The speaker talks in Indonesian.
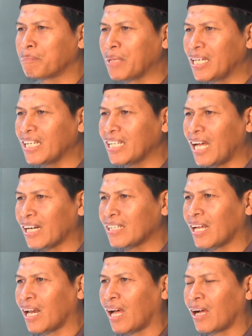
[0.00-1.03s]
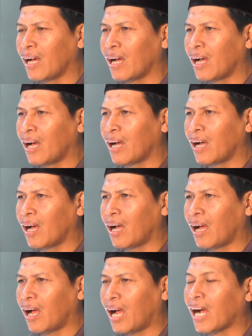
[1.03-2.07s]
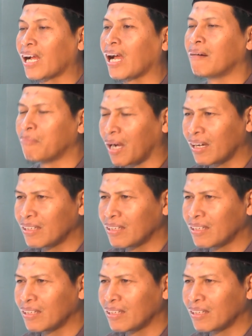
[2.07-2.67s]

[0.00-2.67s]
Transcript: miliki adalah agama.